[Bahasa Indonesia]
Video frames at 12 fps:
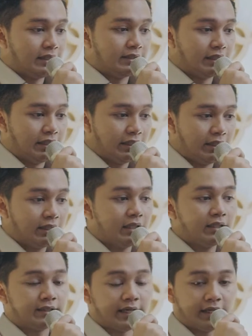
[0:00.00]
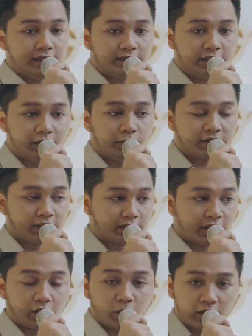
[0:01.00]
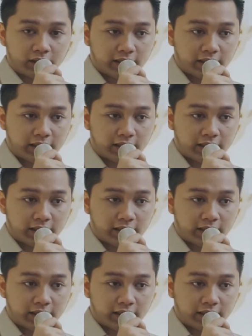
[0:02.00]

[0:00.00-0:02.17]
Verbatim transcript: kita di sini saya di sini beserta